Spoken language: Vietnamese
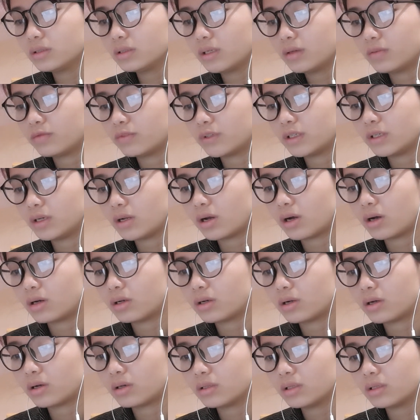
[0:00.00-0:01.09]
giận với nó
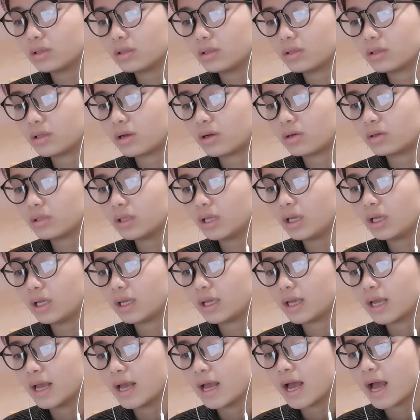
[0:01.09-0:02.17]
Nó nó thì
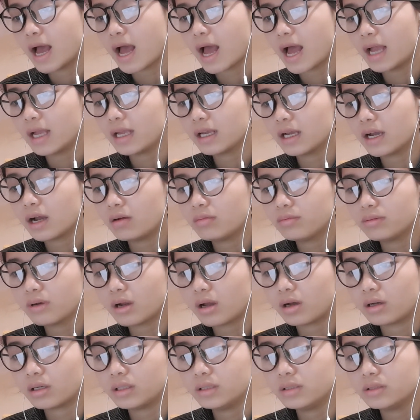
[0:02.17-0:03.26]
ai không
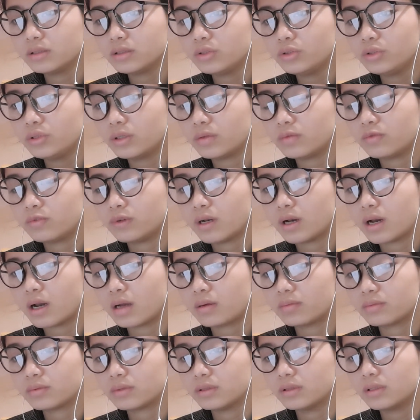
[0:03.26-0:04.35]
nói những chuyện phiền
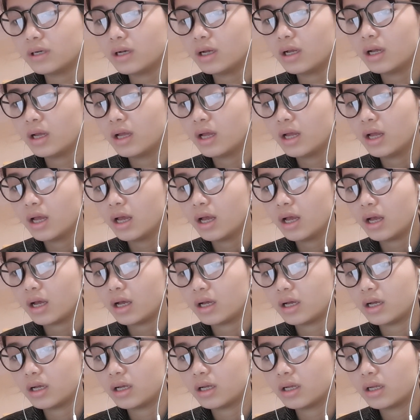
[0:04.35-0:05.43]
lòng nữa
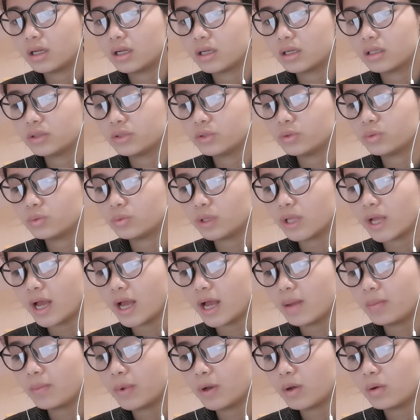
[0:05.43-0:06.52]
Ờ chúng
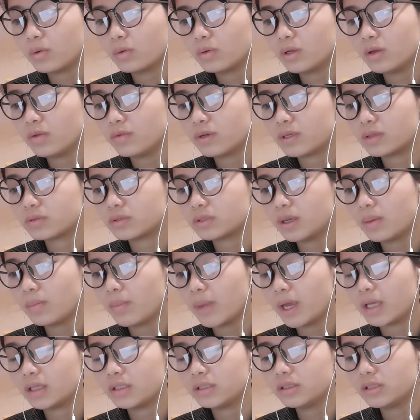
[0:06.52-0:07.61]
ta mau đi vào xem
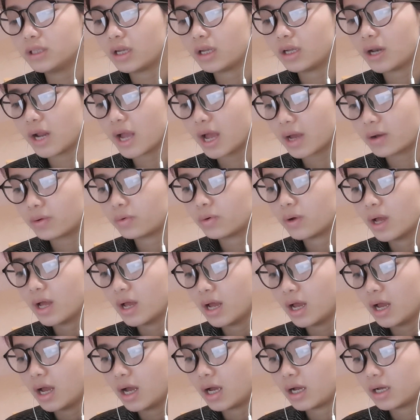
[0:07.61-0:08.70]
mẹ như thế nào
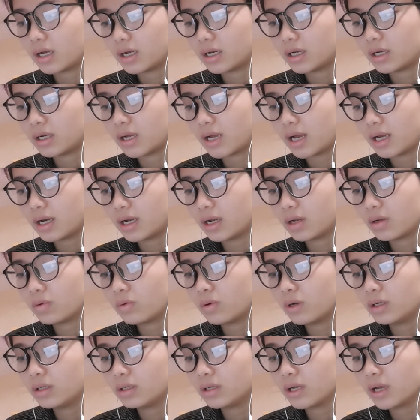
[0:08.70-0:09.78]
à, Hạ đại
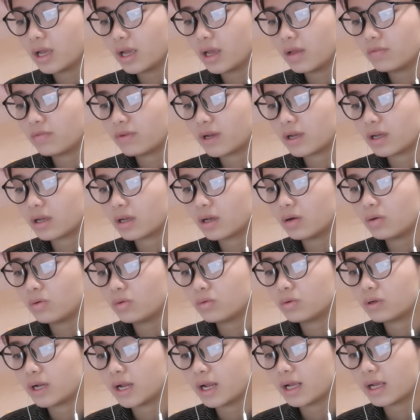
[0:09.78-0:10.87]
quân nghe vài câu
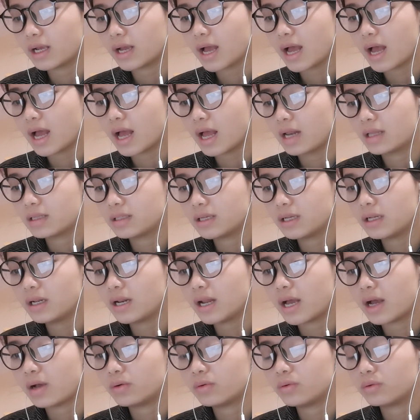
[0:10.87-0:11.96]
của đại ca Rất
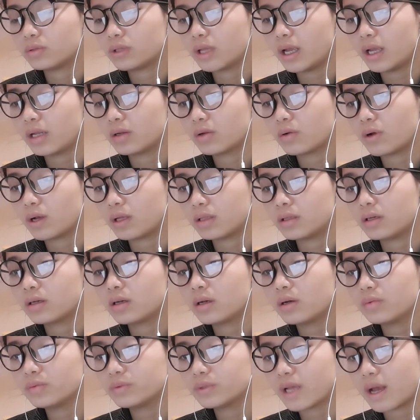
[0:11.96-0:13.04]
là hổ thẹn quả thực
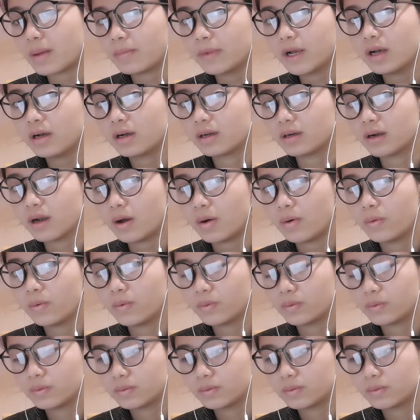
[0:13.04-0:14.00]
không dám ngẩng đầu